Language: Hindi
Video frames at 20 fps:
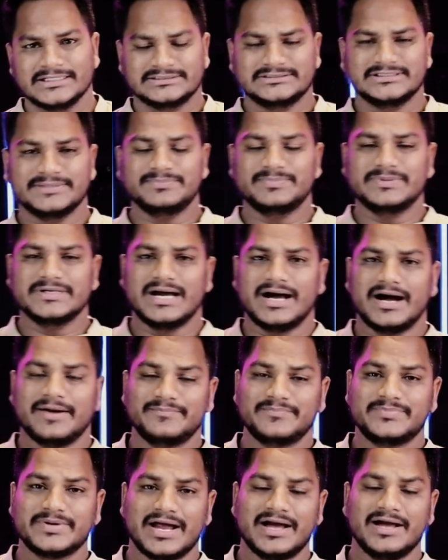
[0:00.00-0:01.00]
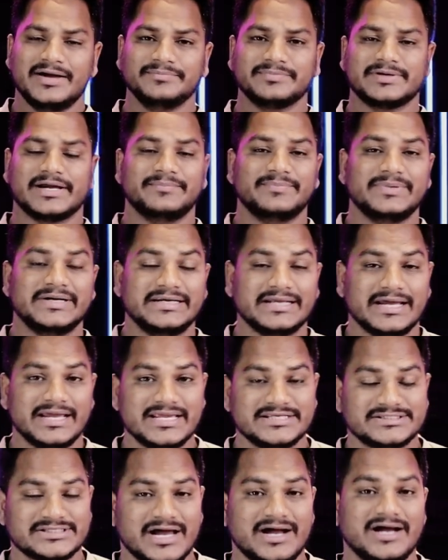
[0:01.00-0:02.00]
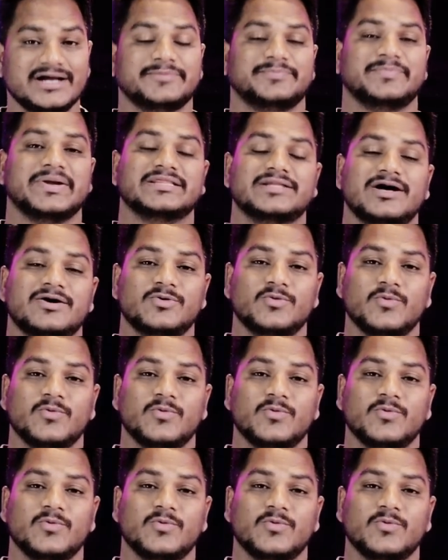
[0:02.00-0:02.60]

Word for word: जब अब्राहम का बेटा इसहाक पैदा